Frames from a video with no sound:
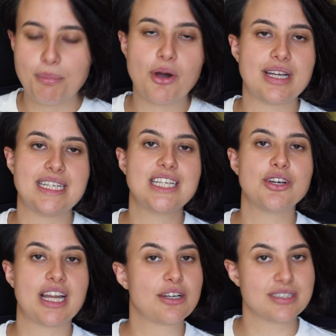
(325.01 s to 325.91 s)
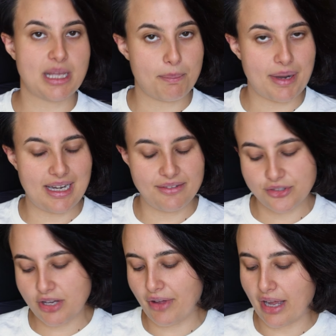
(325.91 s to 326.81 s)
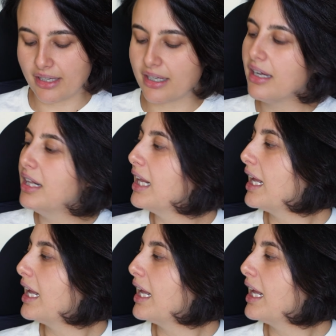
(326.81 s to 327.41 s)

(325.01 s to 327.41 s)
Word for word: Poi io leggo sempre Elif Shafak